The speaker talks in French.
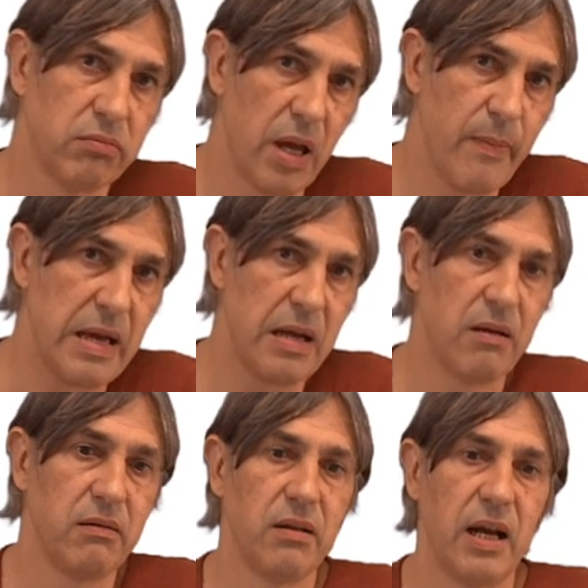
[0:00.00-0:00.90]

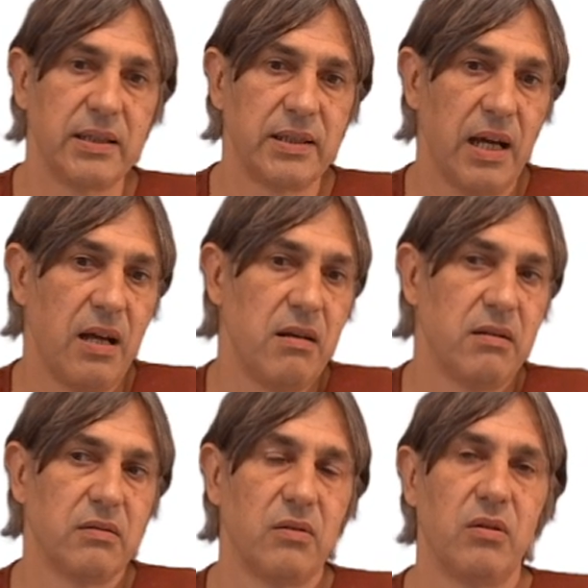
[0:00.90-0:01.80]
ML, Haskell.
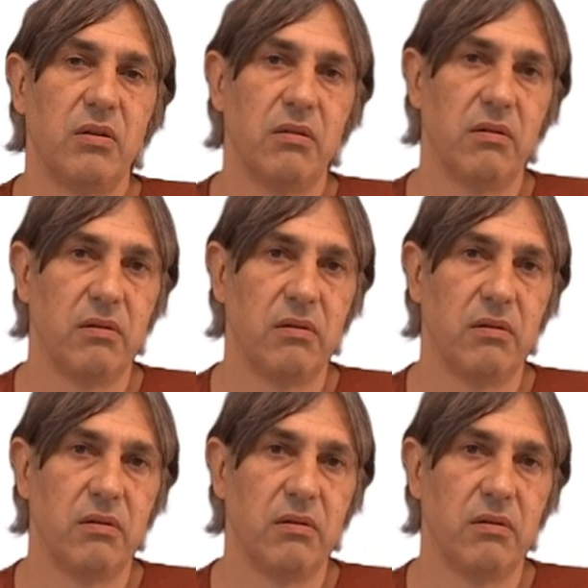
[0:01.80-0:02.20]
Euh,